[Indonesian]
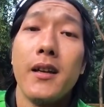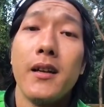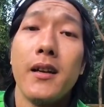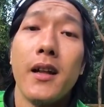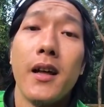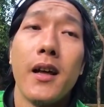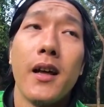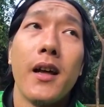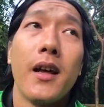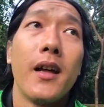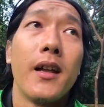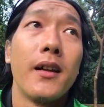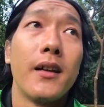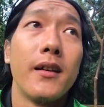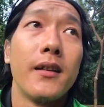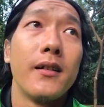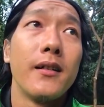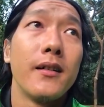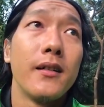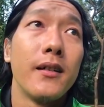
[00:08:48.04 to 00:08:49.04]
dan
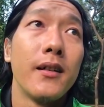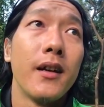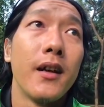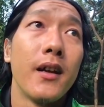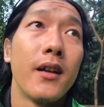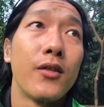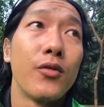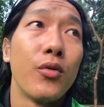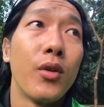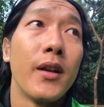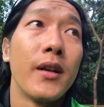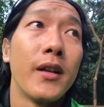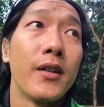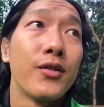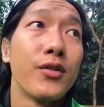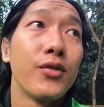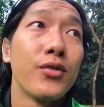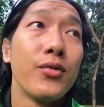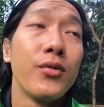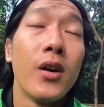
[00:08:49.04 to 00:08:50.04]
ya Tuhan
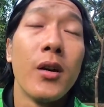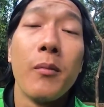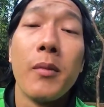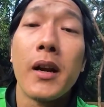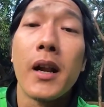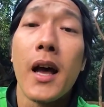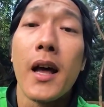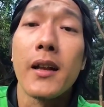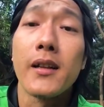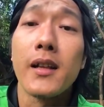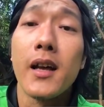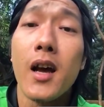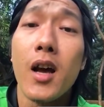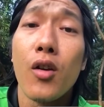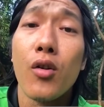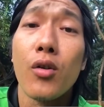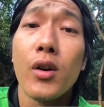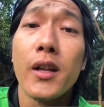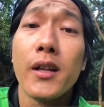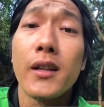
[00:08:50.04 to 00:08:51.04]
Yesus juga berkata
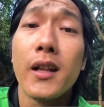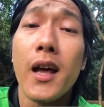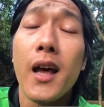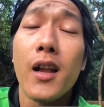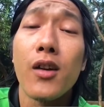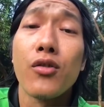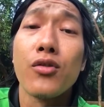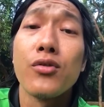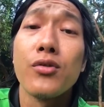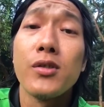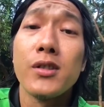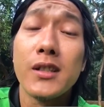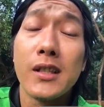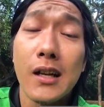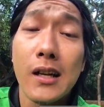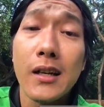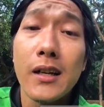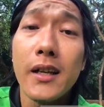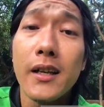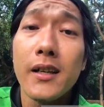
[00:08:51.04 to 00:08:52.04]
kalau kita harus
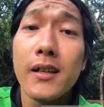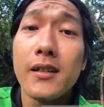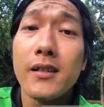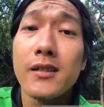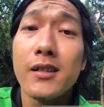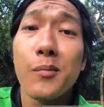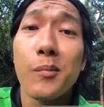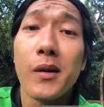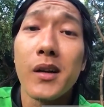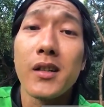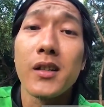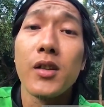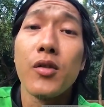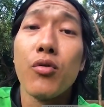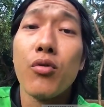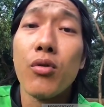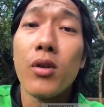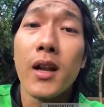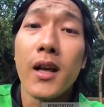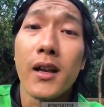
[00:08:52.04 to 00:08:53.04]
cerdik seperti
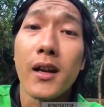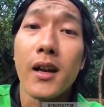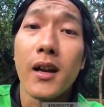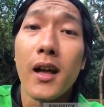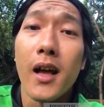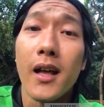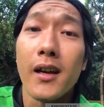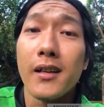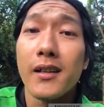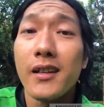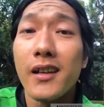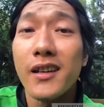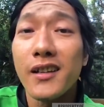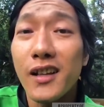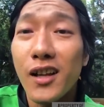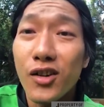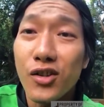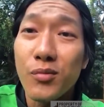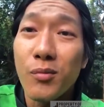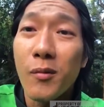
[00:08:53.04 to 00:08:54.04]
ular artinya
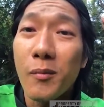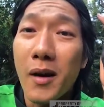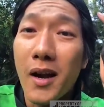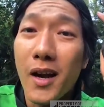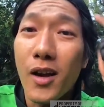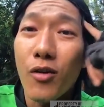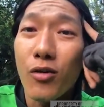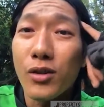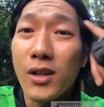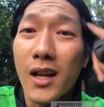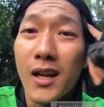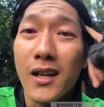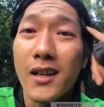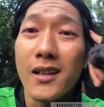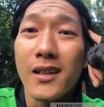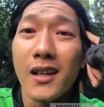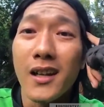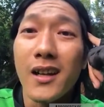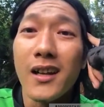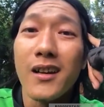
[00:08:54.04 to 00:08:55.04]
kita harus memakai otak
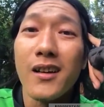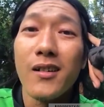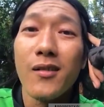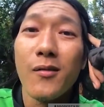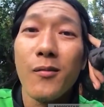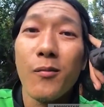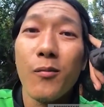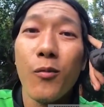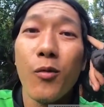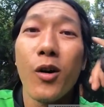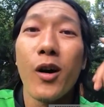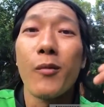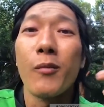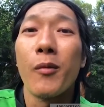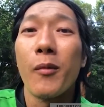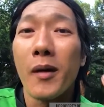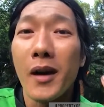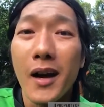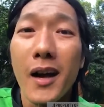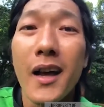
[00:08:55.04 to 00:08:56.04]
kita bukan
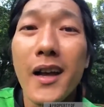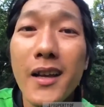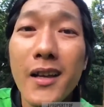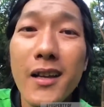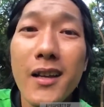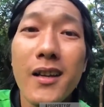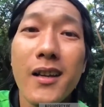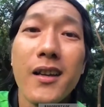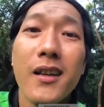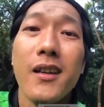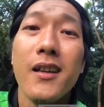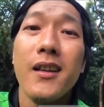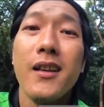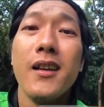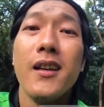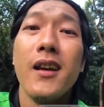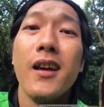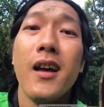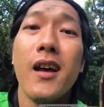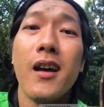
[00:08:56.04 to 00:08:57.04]
memakai
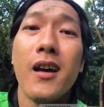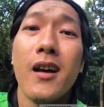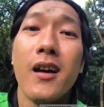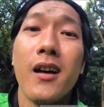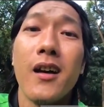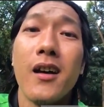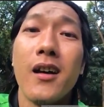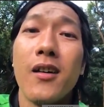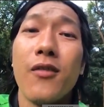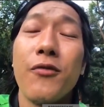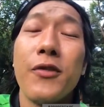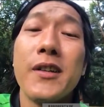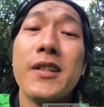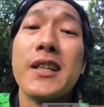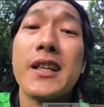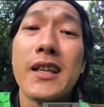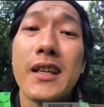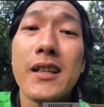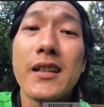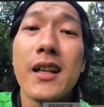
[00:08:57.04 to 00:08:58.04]
uh,
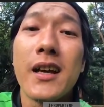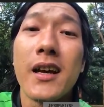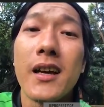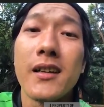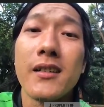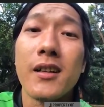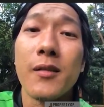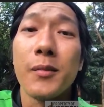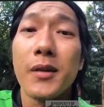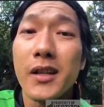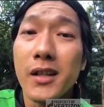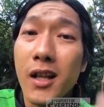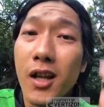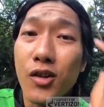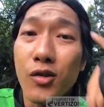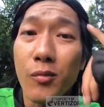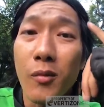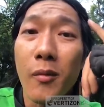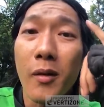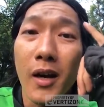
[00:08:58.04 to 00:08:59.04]
fisik kita eh, tapi
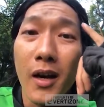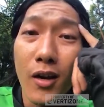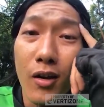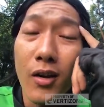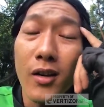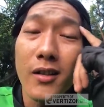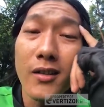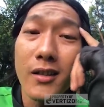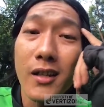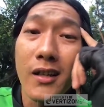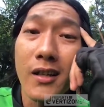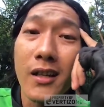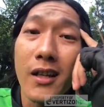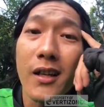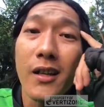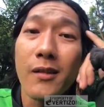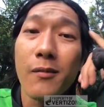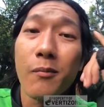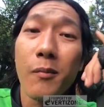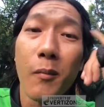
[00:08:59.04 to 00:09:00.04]
kita harus memakai
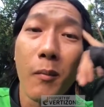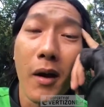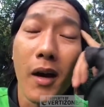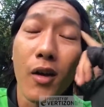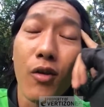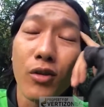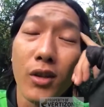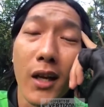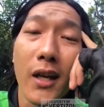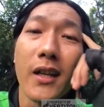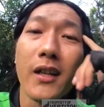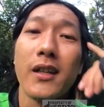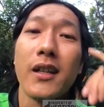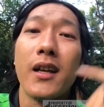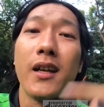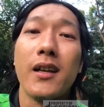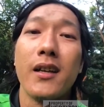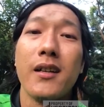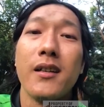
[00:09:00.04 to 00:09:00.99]
cerdik memakai otak kita